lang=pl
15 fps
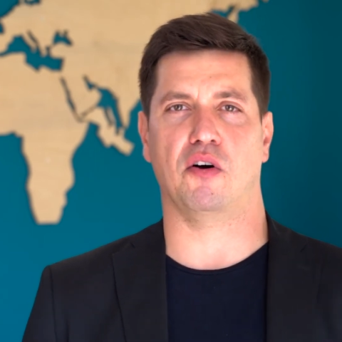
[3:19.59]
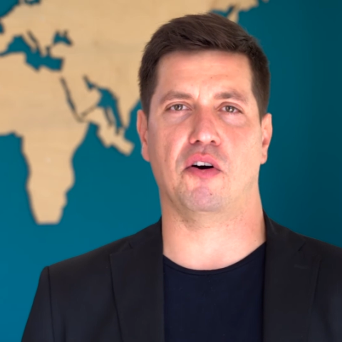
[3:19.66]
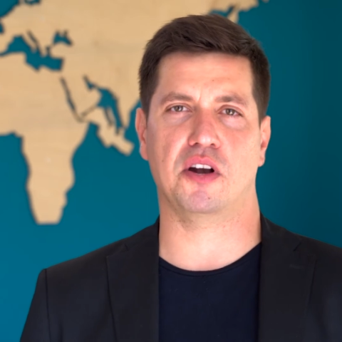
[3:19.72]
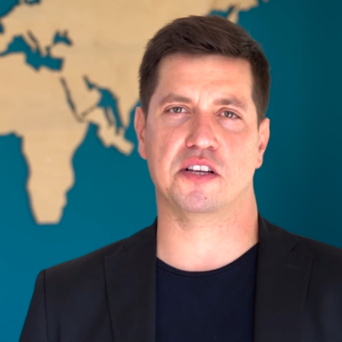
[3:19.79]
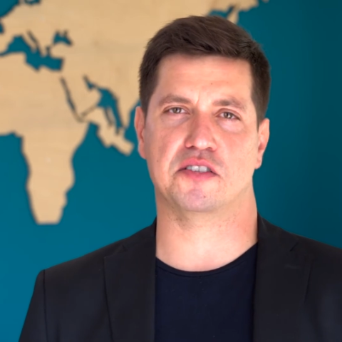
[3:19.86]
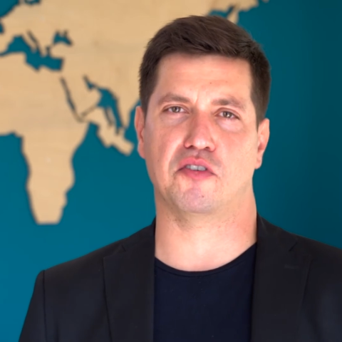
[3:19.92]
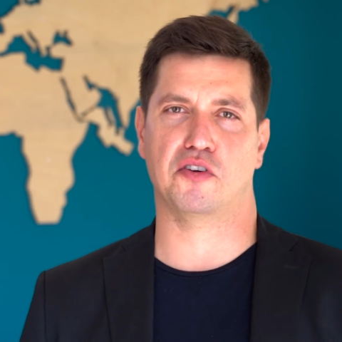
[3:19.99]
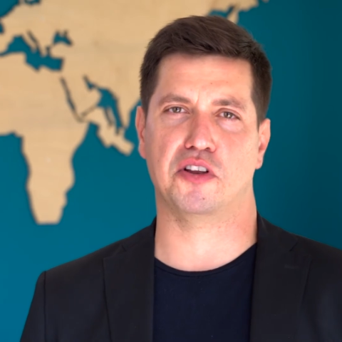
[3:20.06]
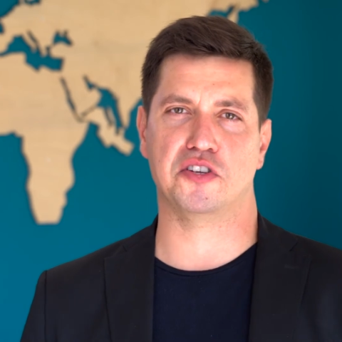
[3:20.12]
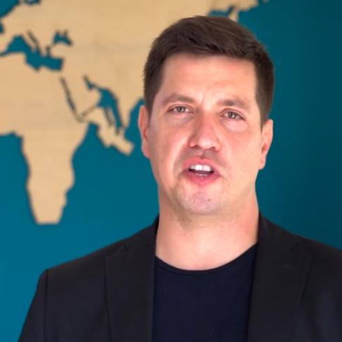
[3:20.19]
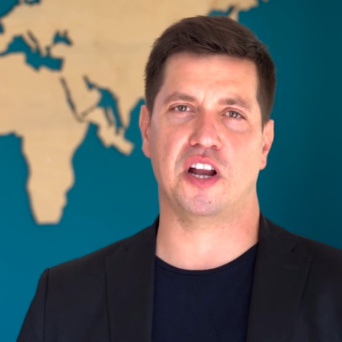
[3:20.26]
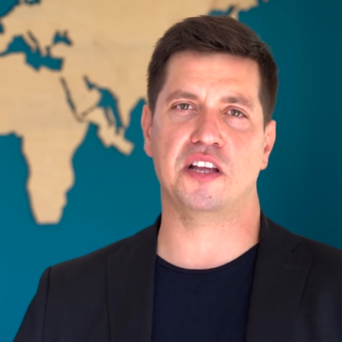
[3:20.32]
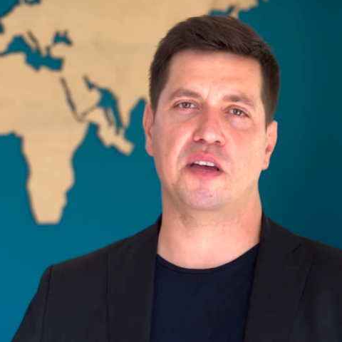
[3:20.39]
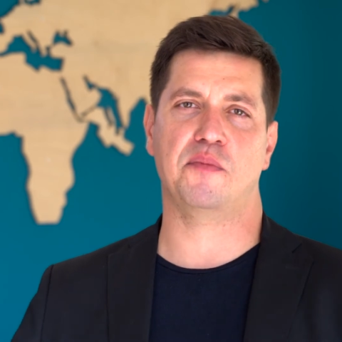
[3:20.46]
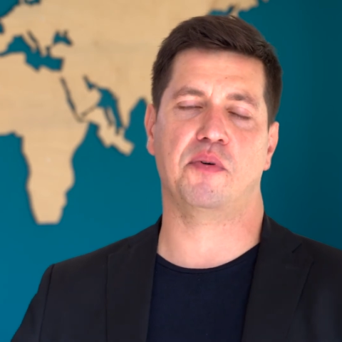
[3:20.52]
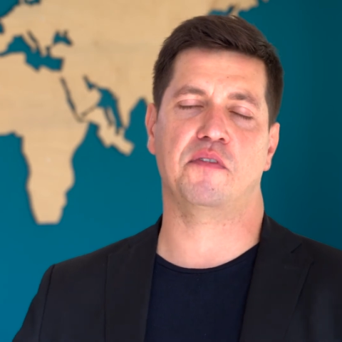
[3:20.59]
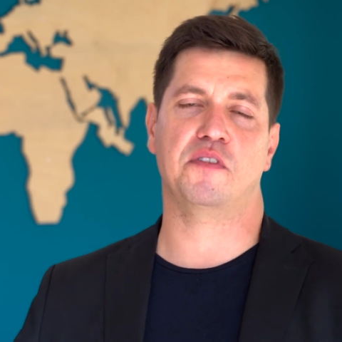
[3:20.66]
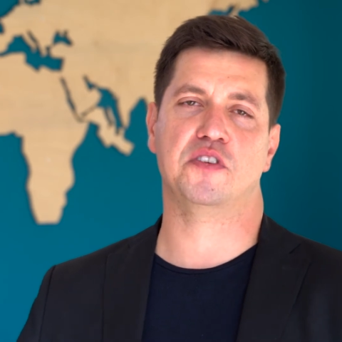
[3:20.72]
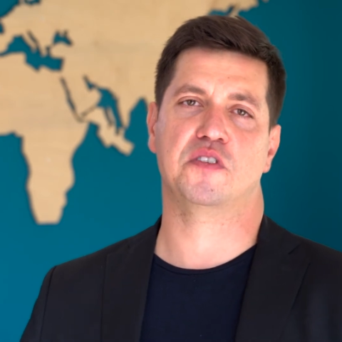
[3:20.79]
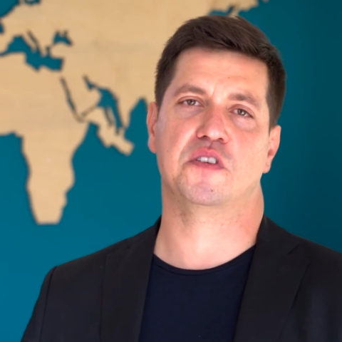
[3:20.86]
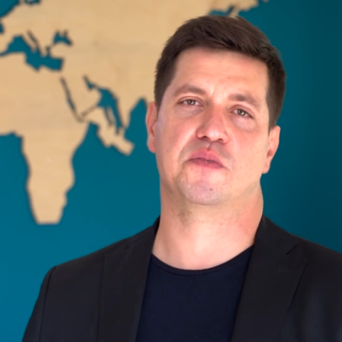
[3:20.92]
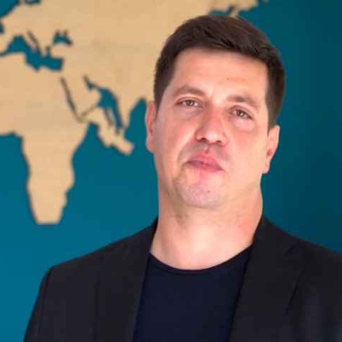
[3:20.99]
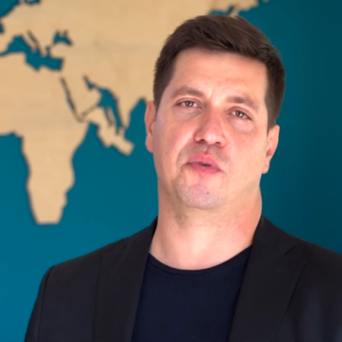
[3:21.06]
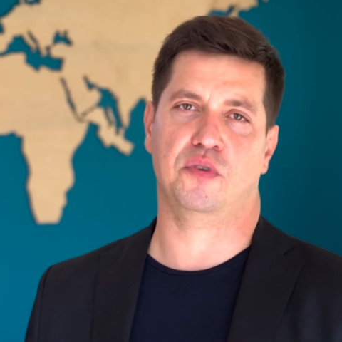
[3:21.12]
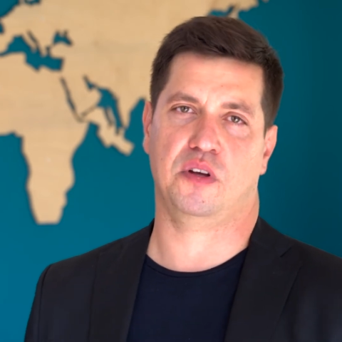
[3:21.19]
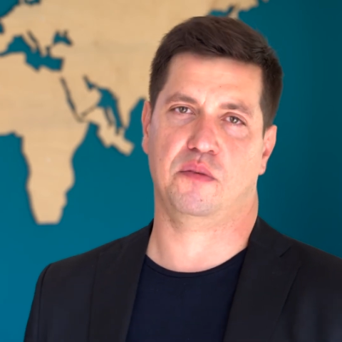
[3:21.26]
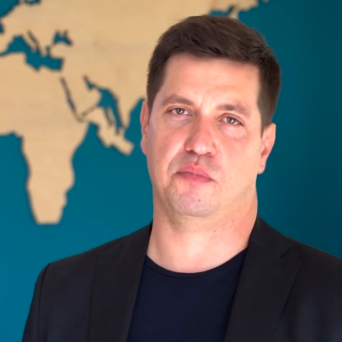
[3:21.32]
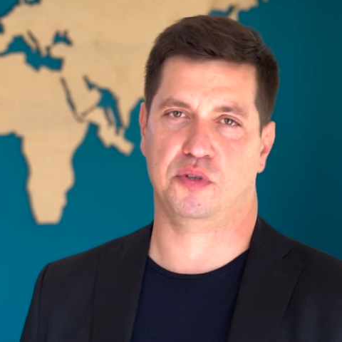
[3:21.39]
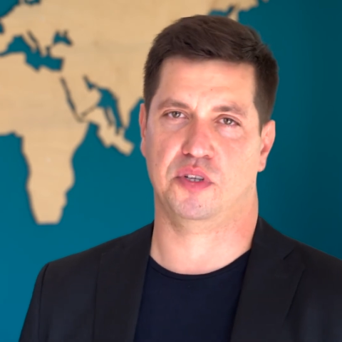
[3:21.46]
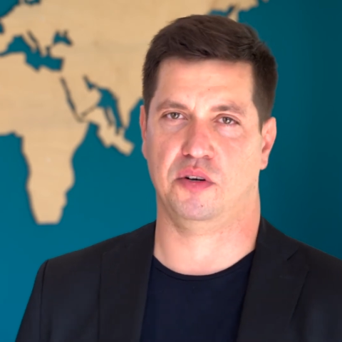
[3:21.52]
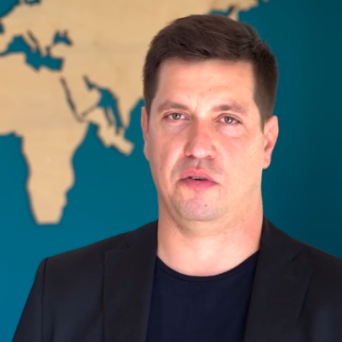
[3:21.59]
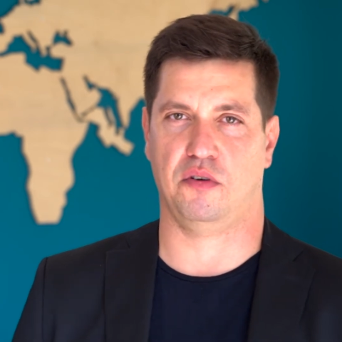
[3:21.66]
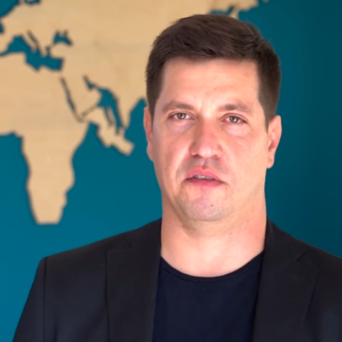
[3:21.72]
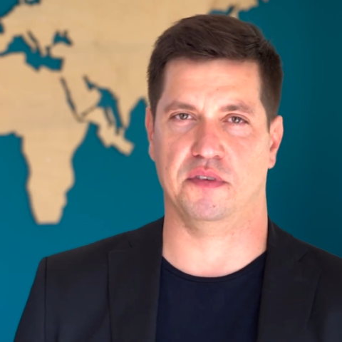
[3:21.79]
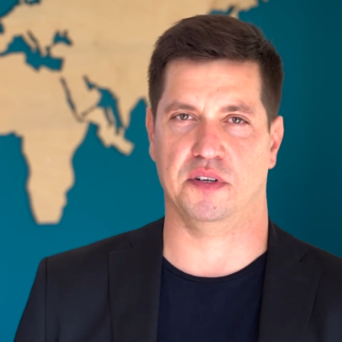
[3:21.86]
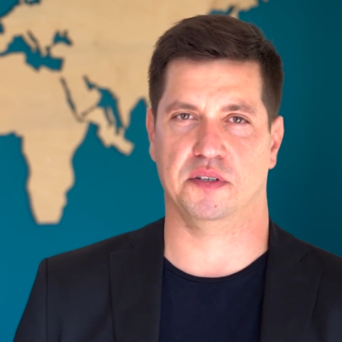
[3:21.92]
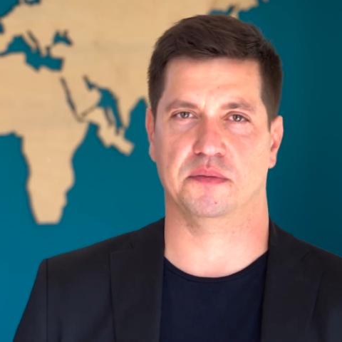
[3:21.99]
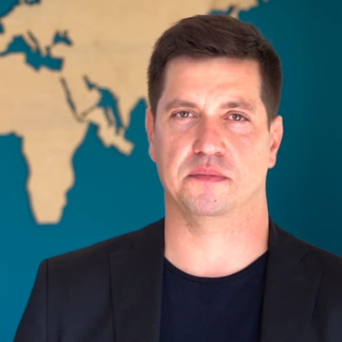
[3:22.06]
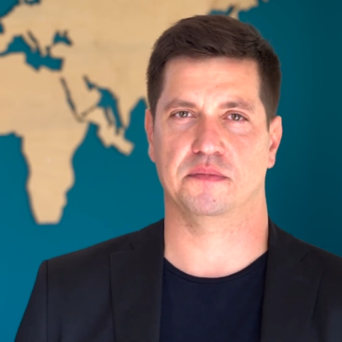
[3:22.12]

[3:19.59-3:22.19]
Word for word: oraz określenie powieści wspólnych budynkowych.